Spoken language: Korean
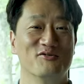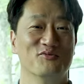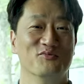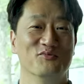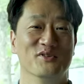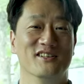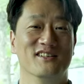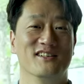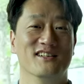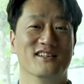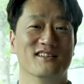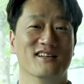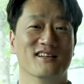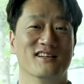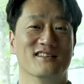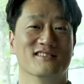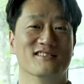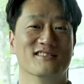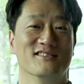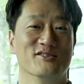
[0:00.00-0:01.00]
및 기타
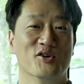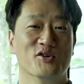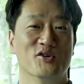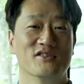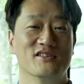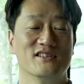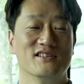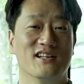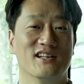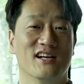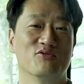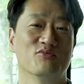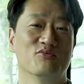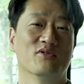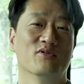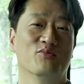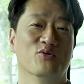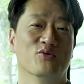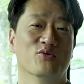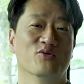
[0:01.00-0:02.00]
등등 정치인
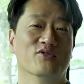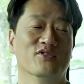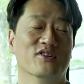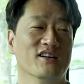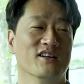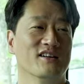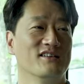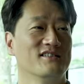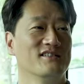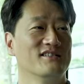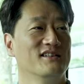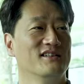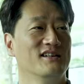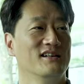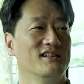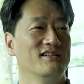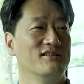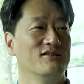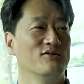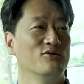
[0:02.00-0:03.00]
사주만 보는데
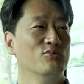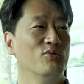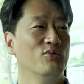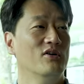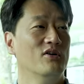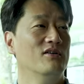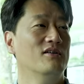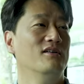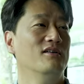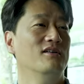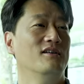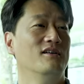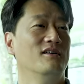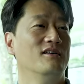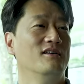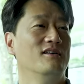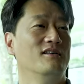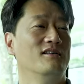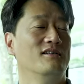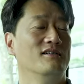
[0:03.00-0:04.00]
그리고 뭐
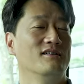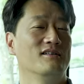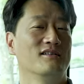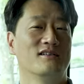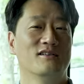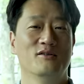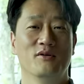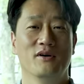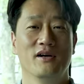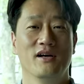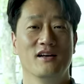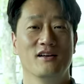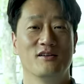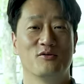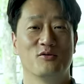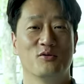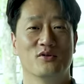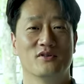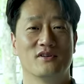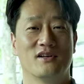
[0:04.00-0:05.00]
그 외에
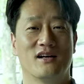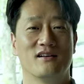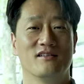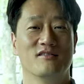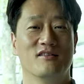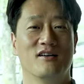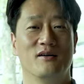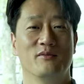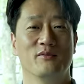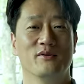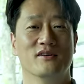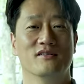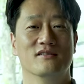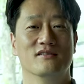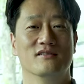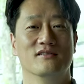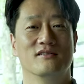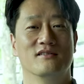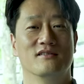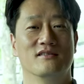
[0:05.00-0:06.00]
또 다른 거 하면
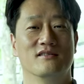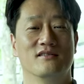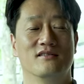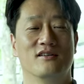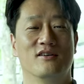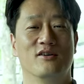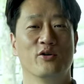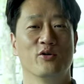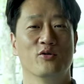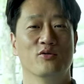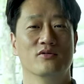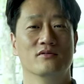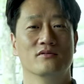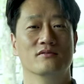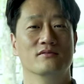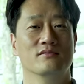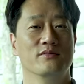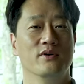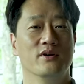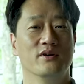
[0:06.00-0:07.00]
어려운
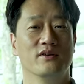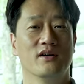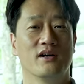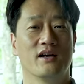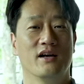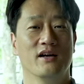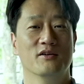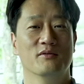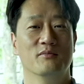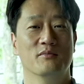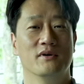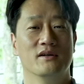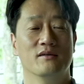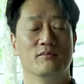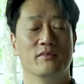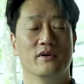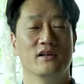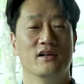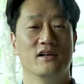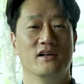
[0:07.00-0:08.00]
명략 개념만
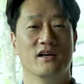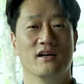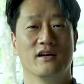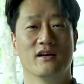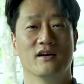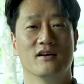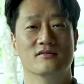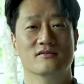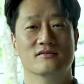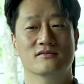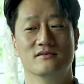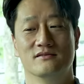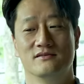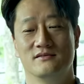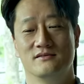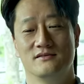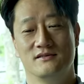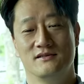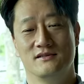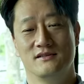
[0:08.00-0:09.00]
맨날 얘기하고
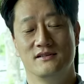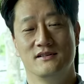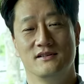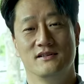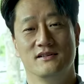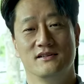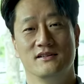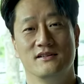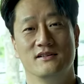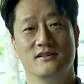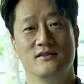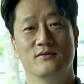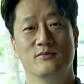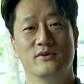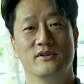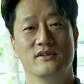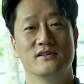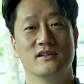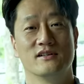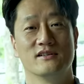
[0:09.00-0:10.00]
이건 뭐
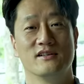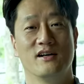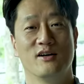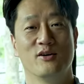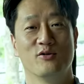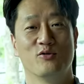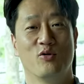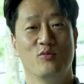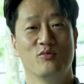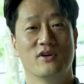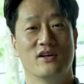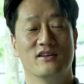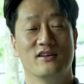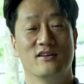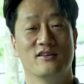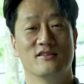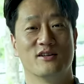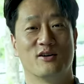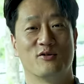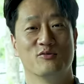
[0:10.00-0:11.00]
일상생활에 도움도 안 되는
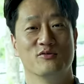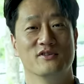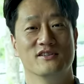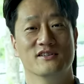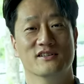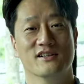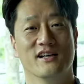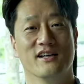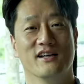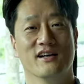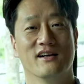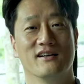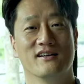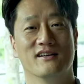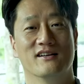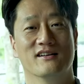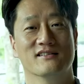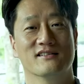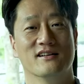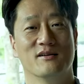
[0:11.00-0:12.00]
거 자꾸 이제
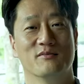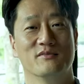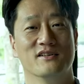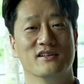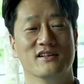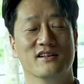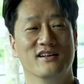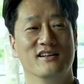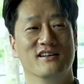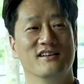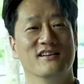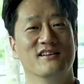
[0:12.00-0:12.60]
얘기하니까 사람들이